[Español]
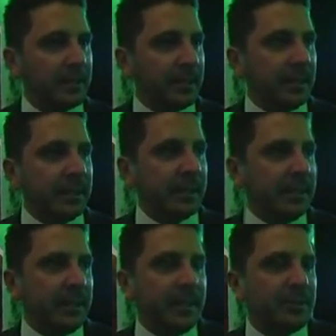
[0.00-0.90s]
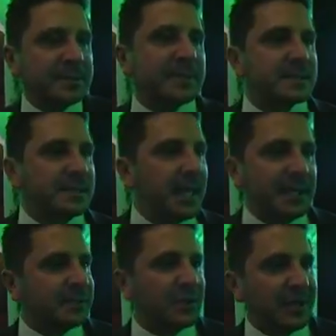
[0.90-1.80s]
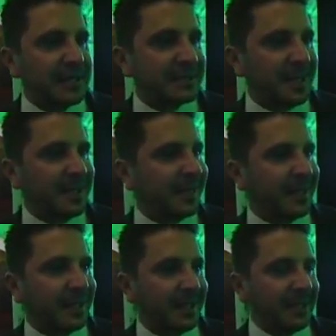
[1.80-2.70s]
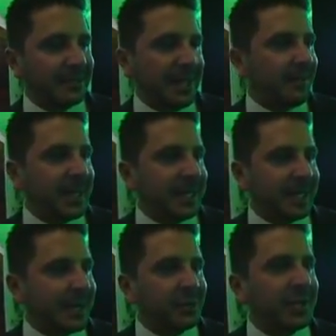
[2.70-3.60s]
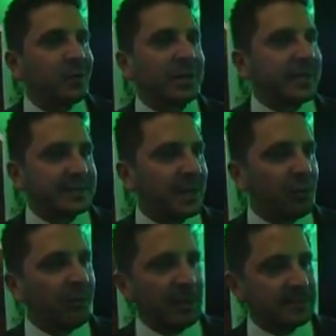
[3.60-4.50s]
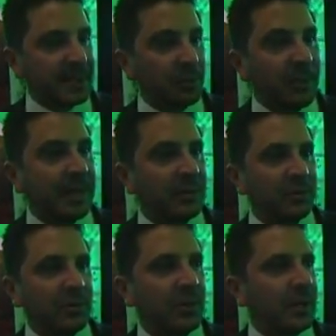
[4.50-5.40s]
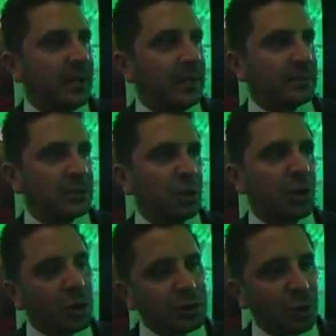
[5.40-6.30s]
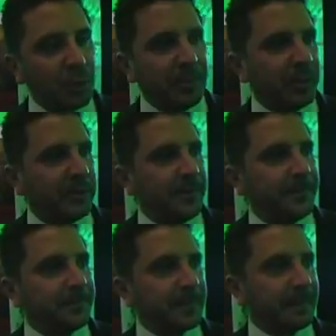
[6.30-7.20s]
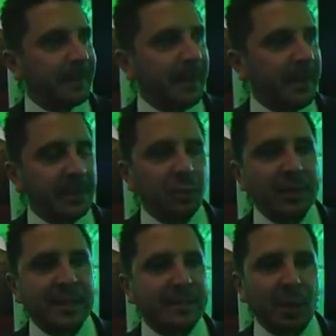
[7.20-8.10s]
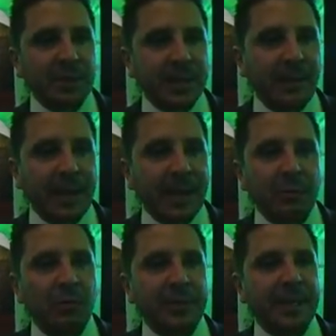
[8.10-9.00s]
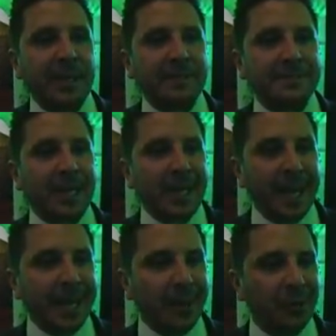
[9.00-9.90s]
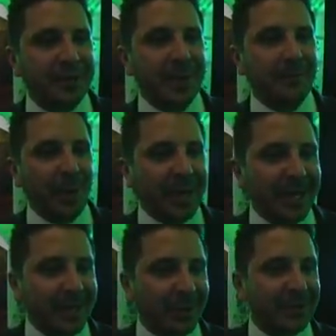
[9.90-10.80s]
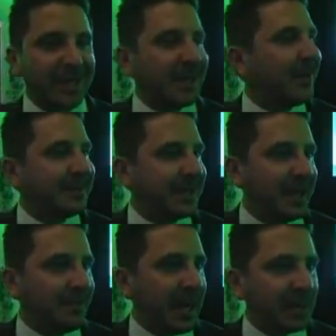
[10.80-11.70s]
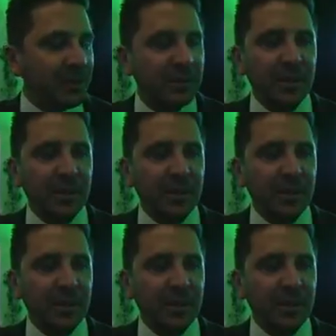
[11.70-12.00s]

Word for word: Y, pues es la idiosincrasia del mexicano y de cualquier eh, ser, humano, ¿no? Entonces yo no los culpo, eh, yo he tratado de trabajar con quien se deja, con quien puede y con quien le falta la mano.